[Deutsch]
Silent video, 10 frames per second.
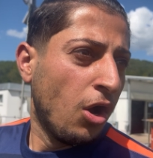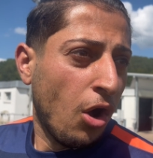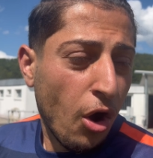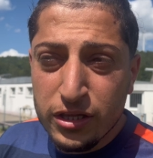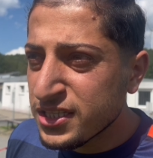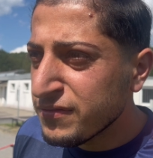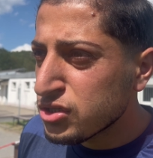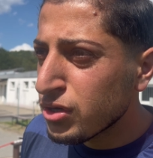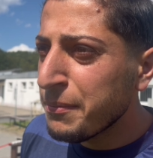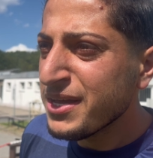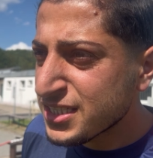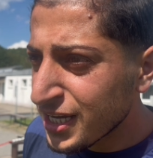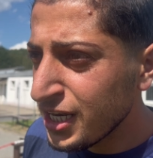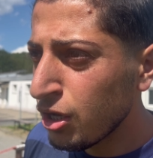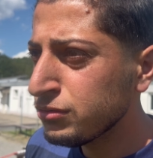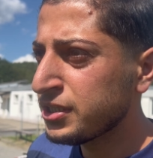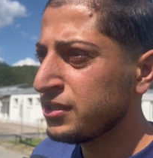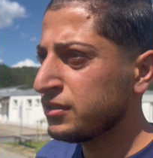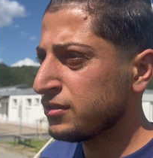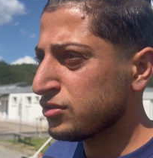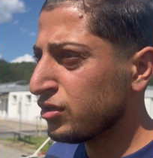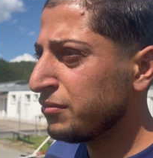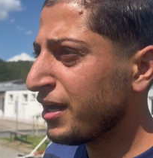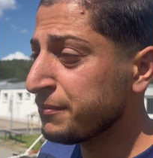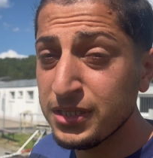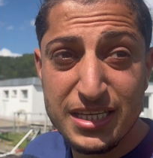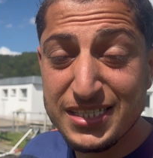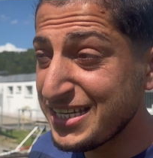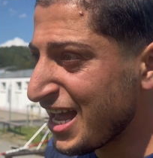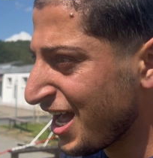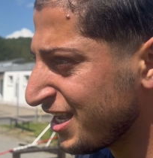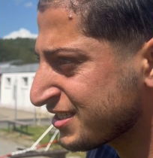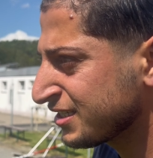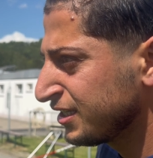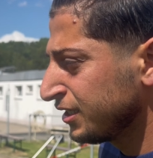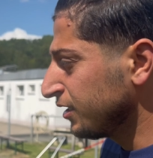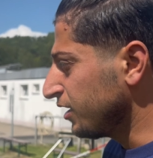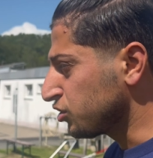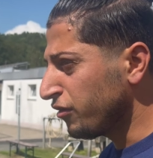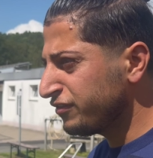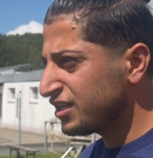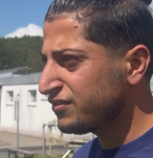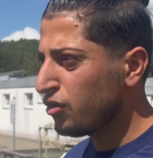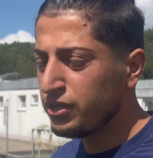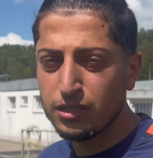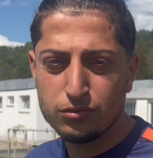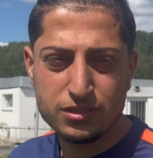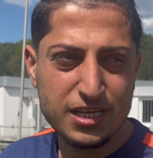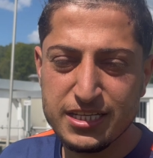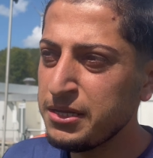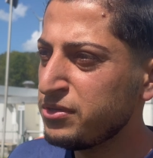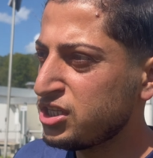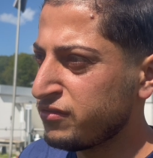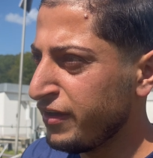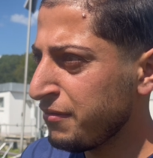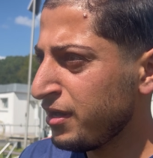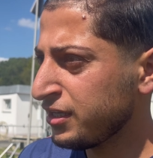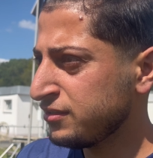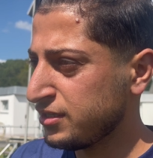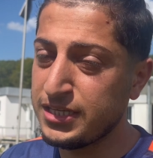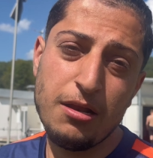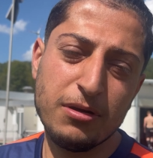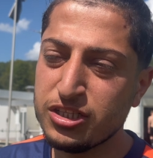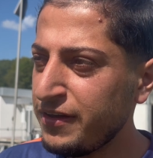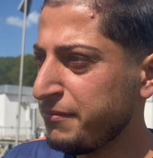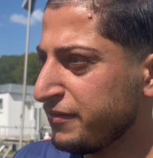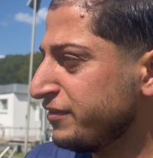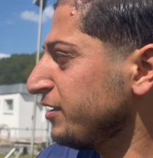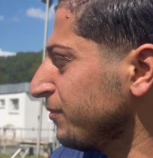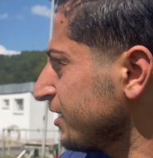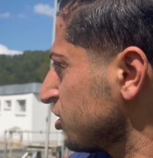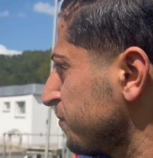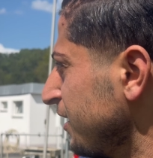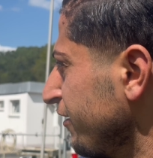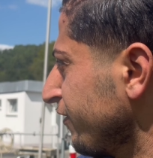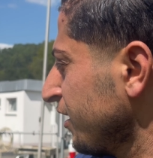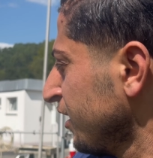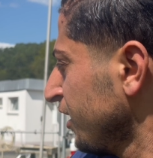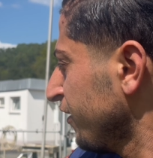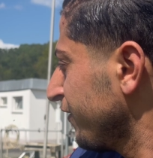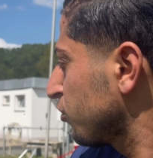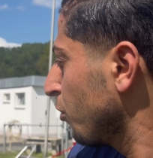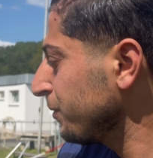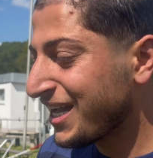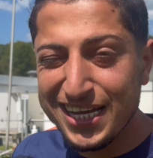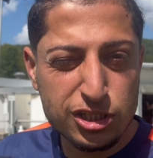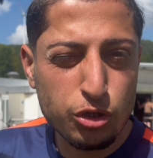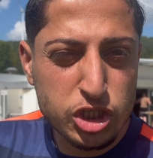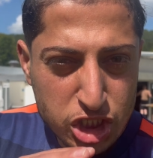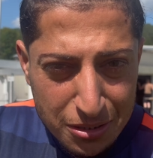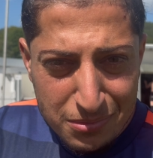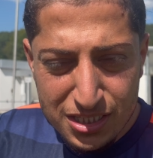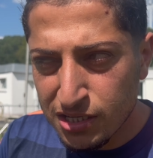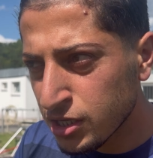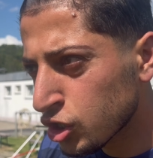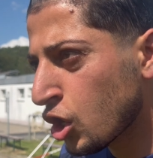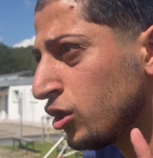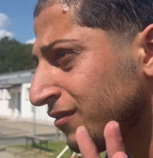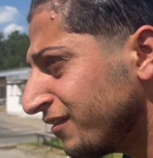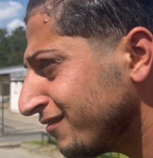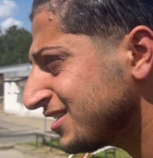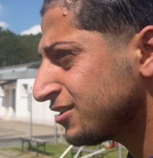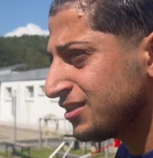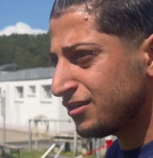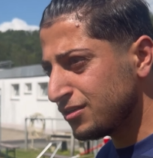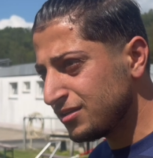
Heute sind wir sogar besser gelaunt. Sonne macht mit, ist sehr heiß. Ich hoffe, dass wir heute uns das Leben nicht schwer machen, selber schwer machen, wie im letzten Spiel einfach. Wenn Kommunikation stimmt, könnten wir was äh,